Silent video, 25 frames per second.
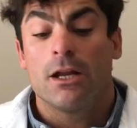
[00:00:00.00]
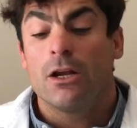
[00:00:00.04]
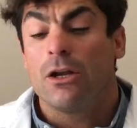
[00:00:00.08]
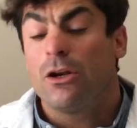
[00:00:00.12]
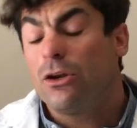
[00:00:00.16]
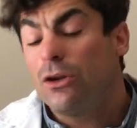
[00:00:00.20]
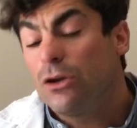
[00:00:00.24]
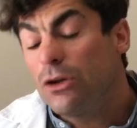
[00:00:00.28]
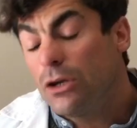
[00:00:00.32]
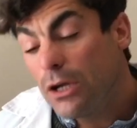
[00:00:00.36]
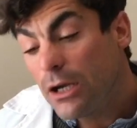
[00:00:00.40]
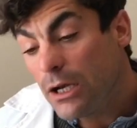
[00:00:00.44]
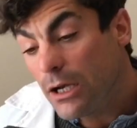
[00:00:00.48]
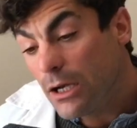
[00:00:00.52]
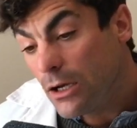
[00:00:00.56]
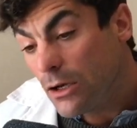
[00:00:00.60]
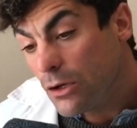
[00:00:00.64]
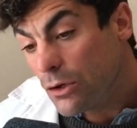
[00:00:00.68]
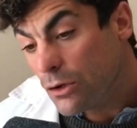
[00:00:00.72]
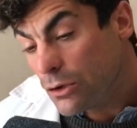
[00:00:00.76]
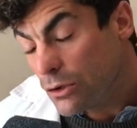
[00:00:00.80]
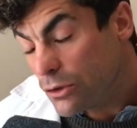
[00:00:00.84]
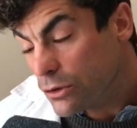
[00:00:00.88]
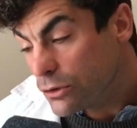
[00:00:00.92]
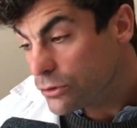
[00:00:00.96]

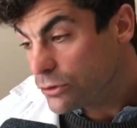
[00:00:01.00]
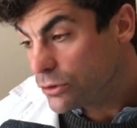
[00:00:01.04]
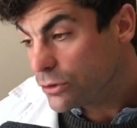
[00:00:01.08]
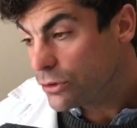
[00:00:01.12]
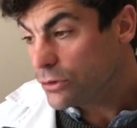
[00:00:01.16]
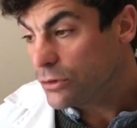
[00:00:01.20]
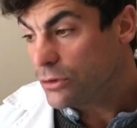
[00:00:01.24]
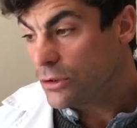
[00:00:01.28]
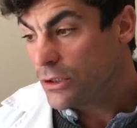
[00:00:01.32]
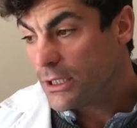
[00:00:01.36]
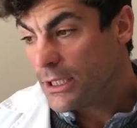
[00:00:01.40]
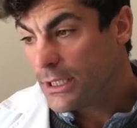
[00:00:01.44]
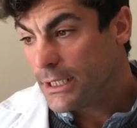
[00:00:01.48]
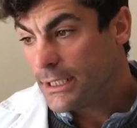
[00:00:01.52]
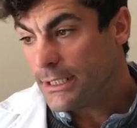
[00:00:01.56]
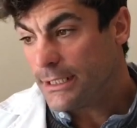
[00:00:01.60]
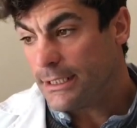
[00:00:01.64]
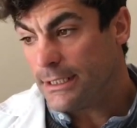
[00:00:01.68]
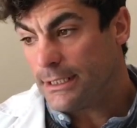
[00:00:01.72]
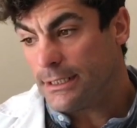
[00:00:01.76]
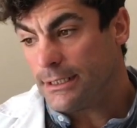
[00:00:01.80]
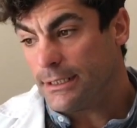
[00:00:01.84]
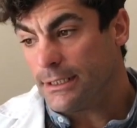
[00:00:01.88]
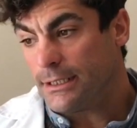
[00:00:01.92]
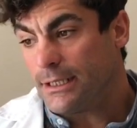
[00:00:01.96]
Lo otro,
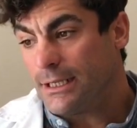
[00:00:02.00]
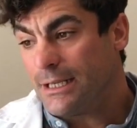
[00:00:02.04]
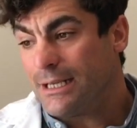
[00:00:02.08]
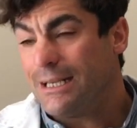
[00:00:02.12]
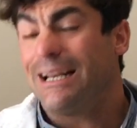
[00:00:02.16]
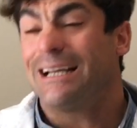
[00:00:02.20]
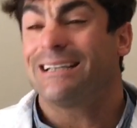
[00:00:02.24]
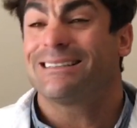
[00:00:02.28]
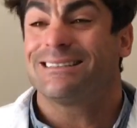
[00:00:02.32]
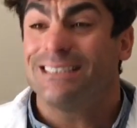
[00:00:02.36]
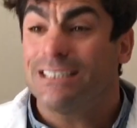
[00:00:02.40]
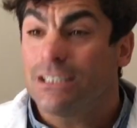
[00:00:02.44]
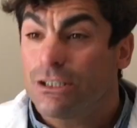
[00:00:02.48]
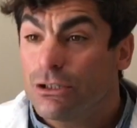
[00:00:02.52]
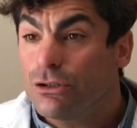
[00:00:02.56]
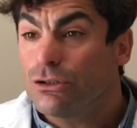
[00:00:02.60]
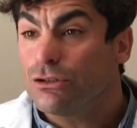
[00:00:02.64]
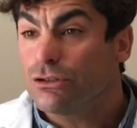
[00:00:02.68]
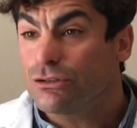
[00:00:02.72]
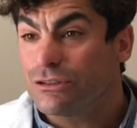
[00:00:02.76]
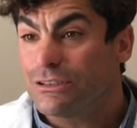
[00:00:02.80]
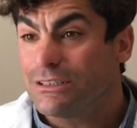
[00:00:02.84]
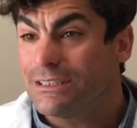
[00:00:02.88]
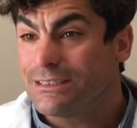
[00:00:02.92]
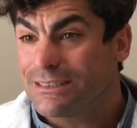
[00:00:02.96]
eh, la
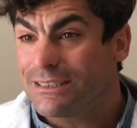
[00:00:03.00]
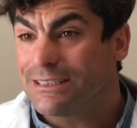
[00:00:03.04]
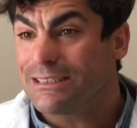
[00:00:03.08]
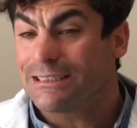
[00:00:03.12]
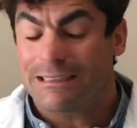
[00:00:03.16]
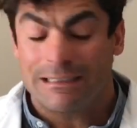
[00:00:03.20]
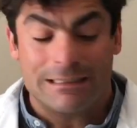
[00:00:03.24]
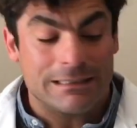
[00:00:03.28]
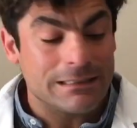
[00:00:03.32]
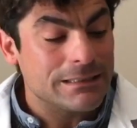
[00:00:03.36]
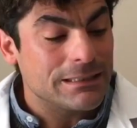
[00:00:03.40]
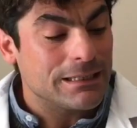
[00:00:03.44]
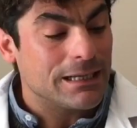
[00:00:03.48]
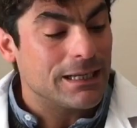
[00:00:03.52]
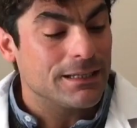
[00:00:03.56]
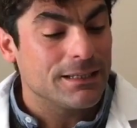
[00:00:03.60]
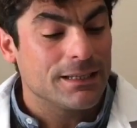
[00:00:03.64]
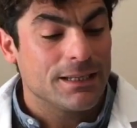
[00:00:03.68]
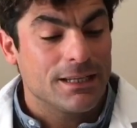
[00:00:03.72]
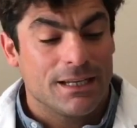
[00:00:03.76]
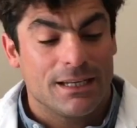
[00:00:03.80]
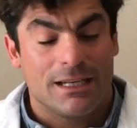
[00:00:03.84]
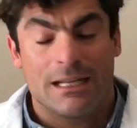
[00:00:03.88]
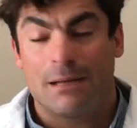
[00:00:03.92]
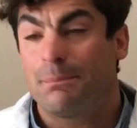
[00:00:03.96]
psicosis, en realidad,
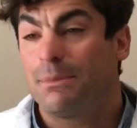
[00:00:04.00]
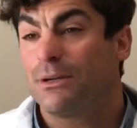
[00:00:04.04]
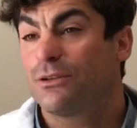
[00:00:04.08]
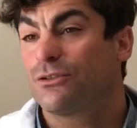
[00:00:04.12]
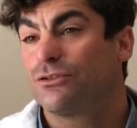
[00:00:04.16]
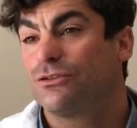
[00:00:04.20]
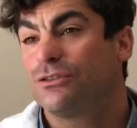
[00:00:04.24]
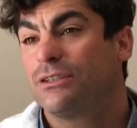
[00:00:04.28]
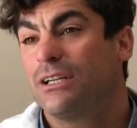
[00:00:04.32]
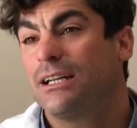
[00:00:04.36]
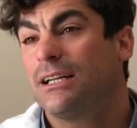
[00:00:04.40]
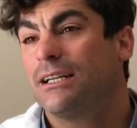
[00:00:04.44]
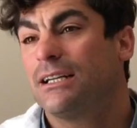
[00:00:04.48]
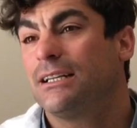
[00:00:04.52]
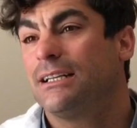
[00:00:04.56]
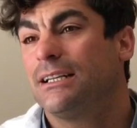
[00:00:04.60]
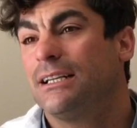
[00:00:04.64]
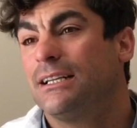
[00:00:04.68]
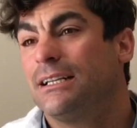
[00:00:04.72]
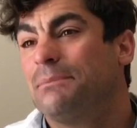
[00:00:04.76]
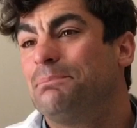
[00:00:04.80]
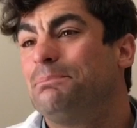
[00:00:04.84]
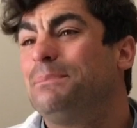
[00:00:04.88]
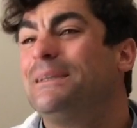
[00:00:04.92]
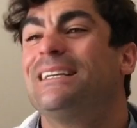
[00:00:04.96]
la persona
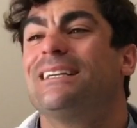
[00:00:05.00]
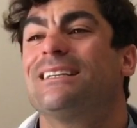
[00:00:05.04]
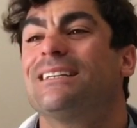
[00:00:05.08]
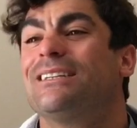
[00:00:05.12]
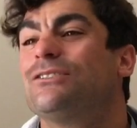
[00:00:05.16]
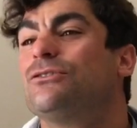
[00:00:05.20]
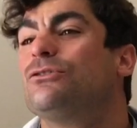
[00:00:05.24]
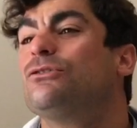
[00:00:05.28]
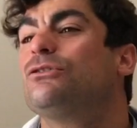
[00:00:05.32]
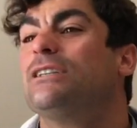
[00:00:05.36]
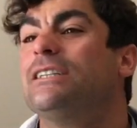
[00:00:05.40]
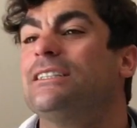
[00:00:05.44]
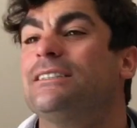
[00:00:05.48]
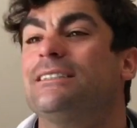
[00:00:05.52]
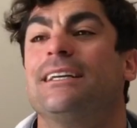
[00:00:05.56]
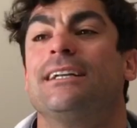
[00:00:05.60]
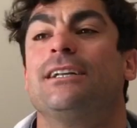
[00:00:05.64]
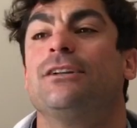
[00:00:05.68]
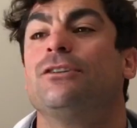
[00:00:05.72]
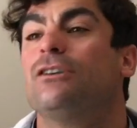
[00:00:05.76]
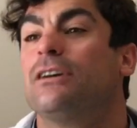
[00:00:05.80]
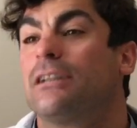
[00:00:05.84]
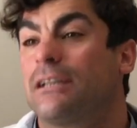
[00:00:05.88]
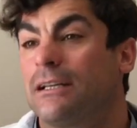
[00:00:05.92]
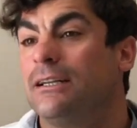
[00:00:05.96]
eh, pierde su
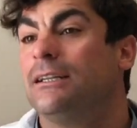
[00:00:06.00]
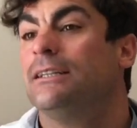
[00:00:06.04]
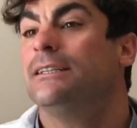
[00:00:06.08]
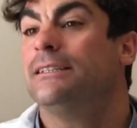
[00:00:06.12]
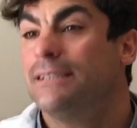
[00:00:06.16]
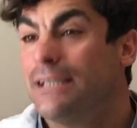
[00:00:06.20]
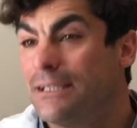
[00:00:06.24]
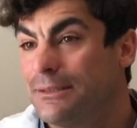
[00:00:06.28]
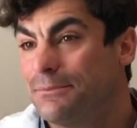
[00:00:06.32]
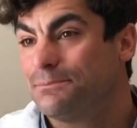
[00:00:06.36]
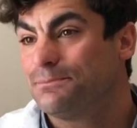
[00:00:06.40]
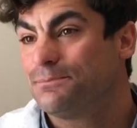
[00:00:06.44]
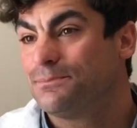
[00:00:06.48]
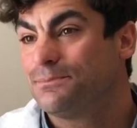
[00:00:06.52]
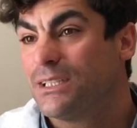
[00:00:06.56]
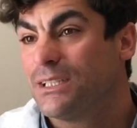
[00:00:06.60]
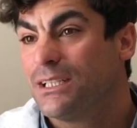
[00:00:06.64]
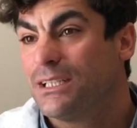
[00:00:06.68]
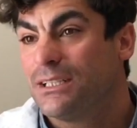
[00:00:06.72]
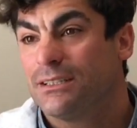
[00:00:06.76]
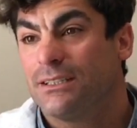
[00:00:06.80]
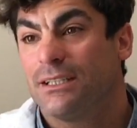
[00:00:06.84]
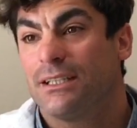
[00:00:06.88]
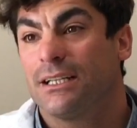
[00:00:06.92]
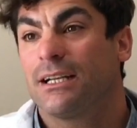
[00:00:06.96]
criterio de realidad,
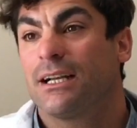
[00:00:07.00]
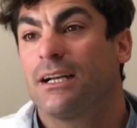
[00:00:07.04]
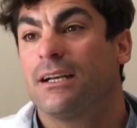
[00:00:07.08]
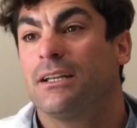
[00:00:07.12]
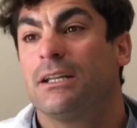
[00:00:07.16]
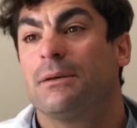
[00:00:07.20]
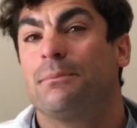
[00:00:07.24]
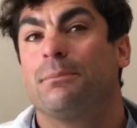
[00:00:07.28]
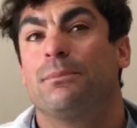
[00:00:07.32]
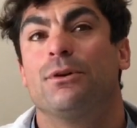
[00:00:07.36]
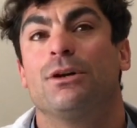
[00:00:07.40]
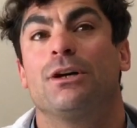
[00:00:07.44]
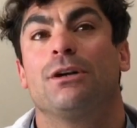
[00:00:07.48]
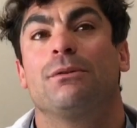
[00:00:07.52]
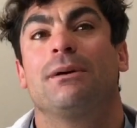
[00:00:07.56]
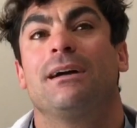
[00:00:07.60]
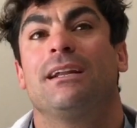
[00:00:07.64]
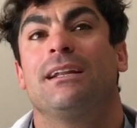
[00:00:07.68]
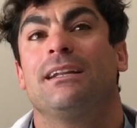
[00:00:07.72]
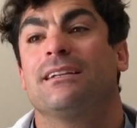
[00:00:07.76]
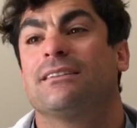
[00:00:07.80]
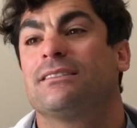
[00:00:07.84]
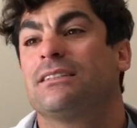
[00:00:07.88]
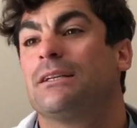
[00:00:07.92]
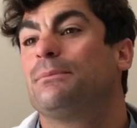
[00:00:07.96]
deja de poder
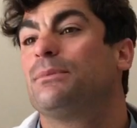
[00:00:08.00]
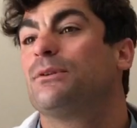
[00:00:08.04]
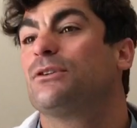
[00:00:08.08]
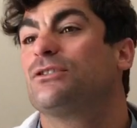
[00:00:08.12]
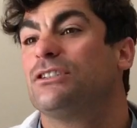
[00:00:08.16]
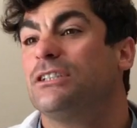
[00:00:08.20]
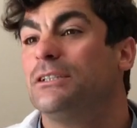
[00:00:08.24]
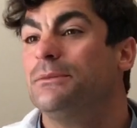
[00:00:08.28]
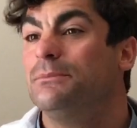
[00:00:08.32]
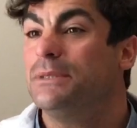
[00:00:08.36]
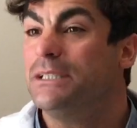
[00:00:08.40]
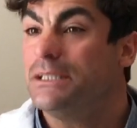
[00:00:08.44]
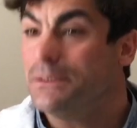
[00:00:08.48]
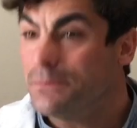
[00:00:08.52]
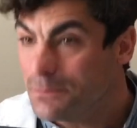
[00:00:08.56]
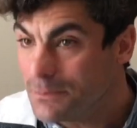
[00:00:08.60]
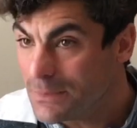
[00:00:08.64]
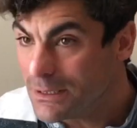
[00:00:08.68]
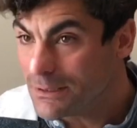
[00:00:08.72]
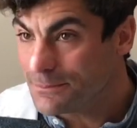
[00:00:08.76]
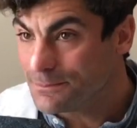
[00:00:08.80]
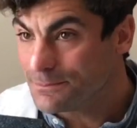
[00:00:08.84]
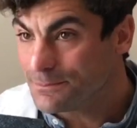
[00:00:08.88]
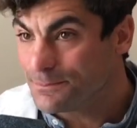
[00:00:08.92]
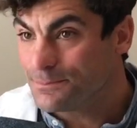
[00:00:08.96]
valerse por sí
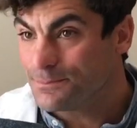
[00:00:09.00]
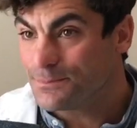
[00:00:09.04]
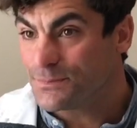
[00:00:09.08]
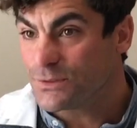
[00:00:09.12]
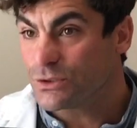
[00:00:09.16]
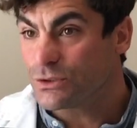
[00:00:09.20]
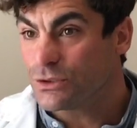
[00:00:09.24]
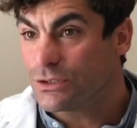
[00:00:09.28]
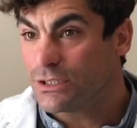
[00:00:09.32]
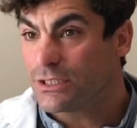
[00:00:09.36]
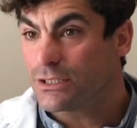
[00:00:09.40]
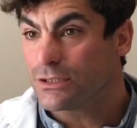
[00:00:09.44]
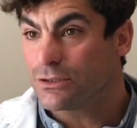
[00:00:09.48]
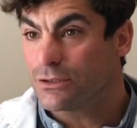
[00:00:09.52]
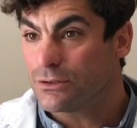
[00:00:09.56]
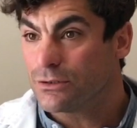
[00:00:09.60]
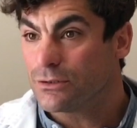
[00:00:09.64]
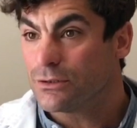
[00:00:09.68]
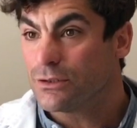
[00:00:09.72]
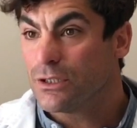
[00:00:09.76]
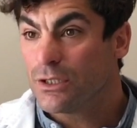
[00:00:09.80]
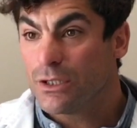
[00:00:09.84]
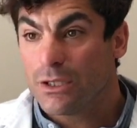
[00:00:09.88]
misma, ¿no es cierto?